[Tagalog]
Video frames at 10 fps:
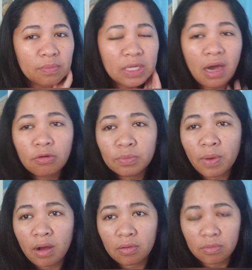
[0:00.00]
madaot
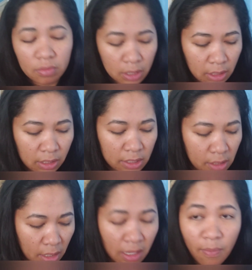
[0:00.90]
ba kung init es
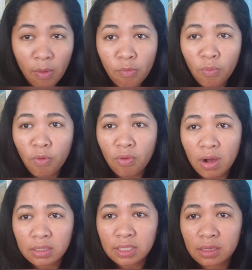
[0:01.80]
tanan niya mamubo
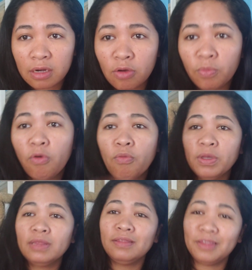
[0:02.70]
ka sa tanom comment